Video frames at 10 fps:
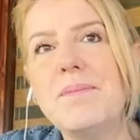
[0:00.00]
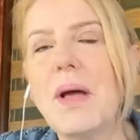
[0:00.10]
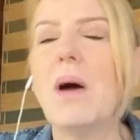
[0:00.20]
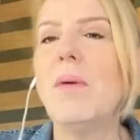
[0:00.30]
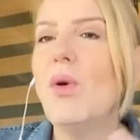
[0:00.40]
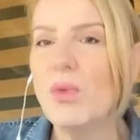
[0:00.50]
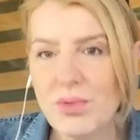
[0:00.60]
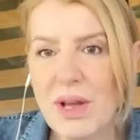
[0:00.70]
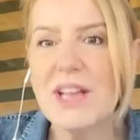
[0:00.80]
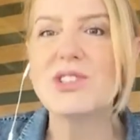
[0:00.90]
Ama
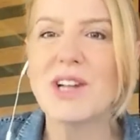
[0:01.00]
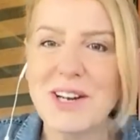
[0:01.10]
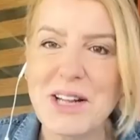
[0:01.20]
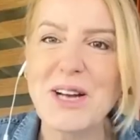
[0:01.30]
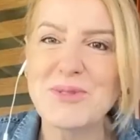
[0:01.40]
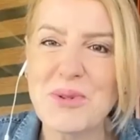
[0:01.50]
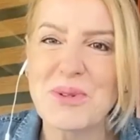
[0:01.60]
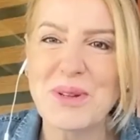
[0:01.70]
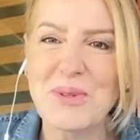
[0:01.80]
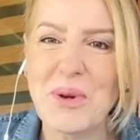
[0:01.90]
onu gençler daha
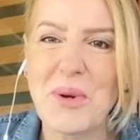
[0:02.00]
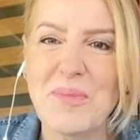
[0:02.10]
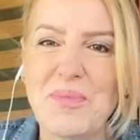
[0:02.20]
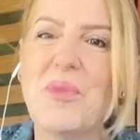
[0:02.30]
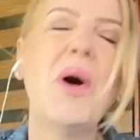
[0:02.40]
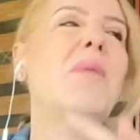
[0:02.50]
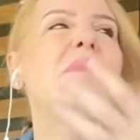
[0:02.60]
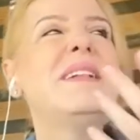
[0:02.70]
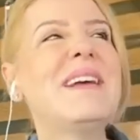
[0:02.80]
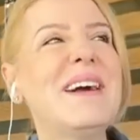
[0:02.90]
çok tanıyor.
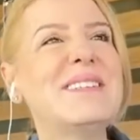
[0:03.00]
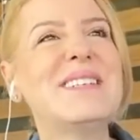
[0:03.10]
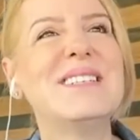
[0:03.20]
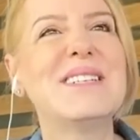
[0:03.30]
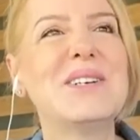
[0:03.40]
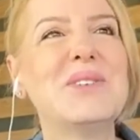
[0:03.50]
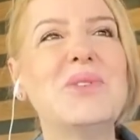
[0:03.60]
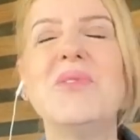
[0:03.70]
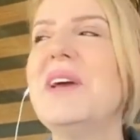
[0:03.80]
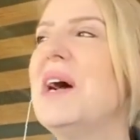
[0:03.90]
Muhammed'i kaç kişi
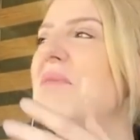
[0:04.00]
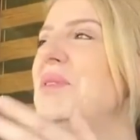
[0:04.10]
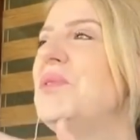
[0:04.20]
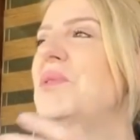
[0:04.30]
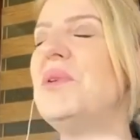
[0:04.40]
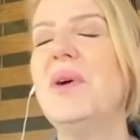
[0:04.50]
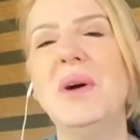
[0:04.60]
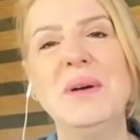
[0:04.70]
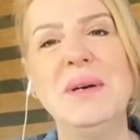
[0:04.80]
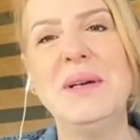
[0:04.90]
tanıyor veya bir sürü
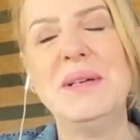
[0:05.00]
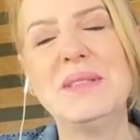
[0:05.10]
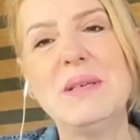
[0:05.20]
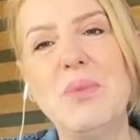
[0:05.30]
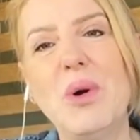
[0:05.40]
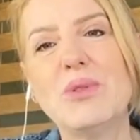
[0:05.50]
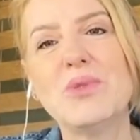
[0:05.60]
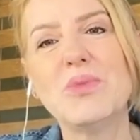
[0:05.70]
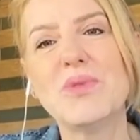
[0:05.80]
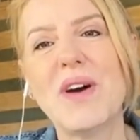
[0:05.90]

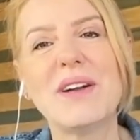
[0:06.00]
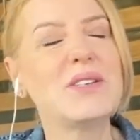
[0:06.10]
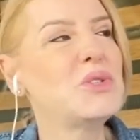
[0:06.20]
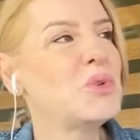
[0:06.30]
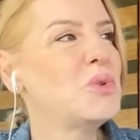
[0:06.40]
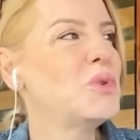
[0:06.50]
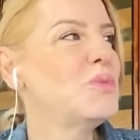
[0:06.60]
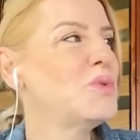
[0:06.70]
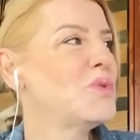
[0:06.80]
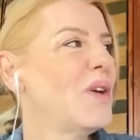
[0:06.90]
sporcumuz var, kız
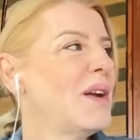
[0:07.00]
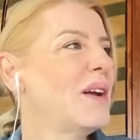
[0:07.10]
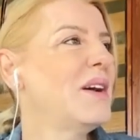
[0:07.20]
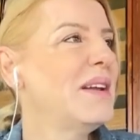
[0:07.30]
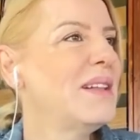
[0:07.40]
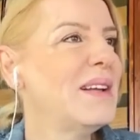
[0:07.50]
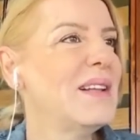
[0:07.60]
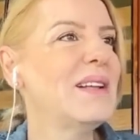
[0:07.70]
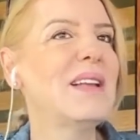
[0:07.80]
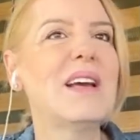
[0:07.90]
çocuğumuz var.
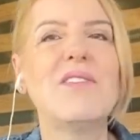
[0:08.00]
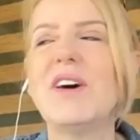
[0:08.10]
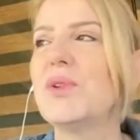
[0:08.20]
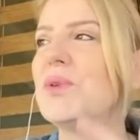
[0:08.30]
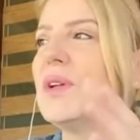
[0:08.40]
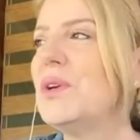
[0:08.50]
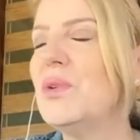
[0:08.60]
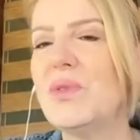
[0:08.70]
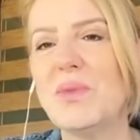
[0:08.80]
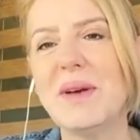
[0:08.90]
Karate'de, tekvandoda,
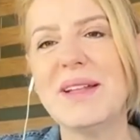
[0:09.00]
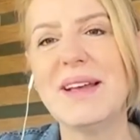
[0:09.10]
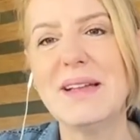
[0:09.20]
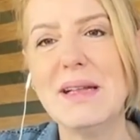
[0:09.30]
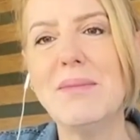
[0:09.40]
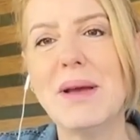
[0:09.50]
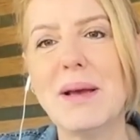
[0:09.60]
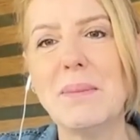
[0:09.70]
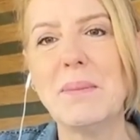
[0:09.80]
yüzmede değil mi?